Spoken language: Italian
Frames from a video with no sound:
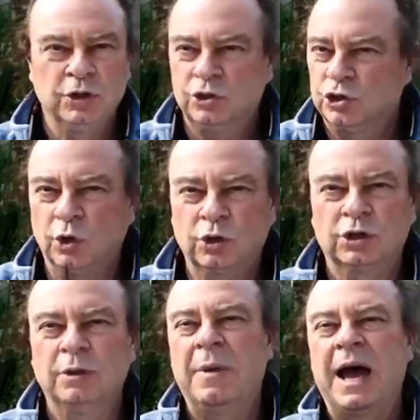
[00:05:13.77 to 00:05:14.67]

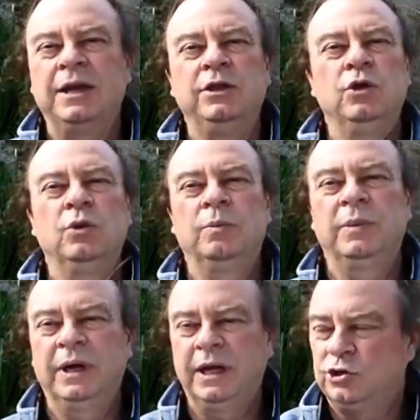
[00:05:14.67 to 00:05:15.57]
short
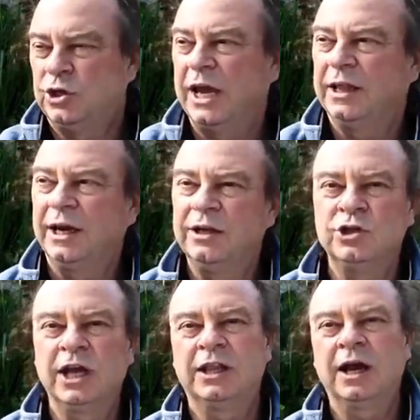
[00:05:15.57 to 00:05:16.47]
magnum, eccetera,
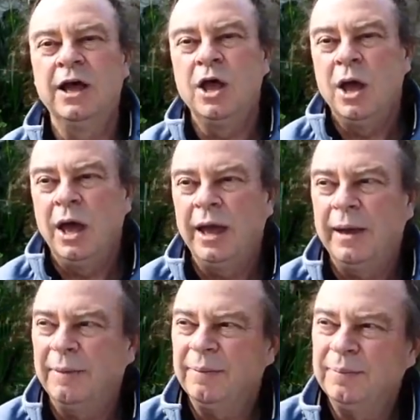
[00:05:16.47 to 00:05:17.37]
eccetera,
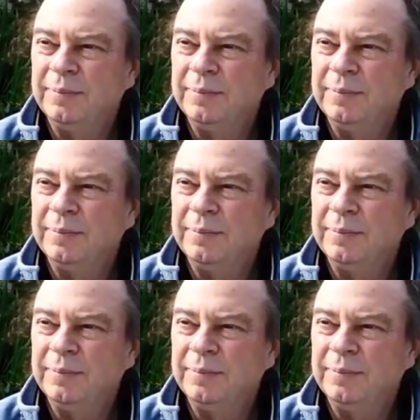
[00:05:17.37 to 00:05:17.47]
eh,